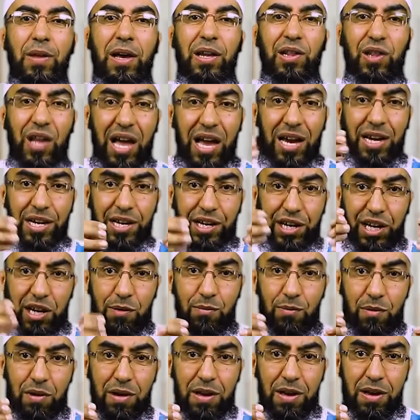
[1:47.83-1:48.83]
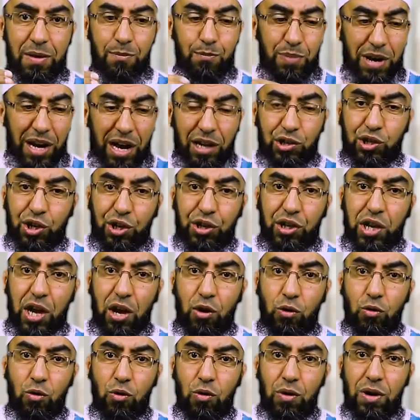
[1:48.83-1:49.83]
الله العلم بالأجر
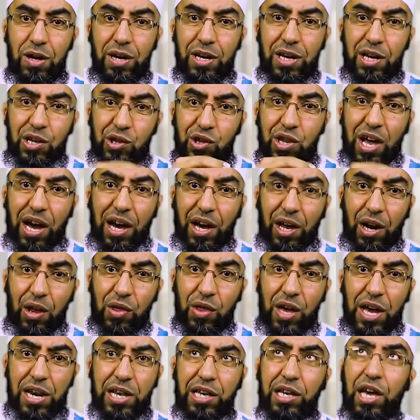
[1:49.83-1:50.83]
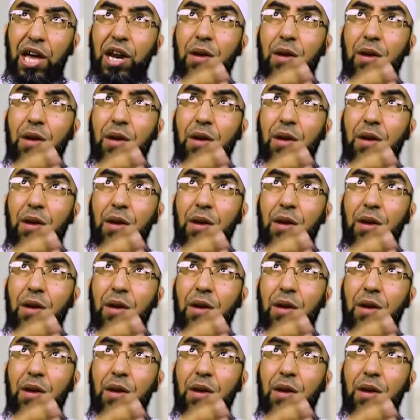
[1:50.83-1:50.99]
تاعو ادخر ذلك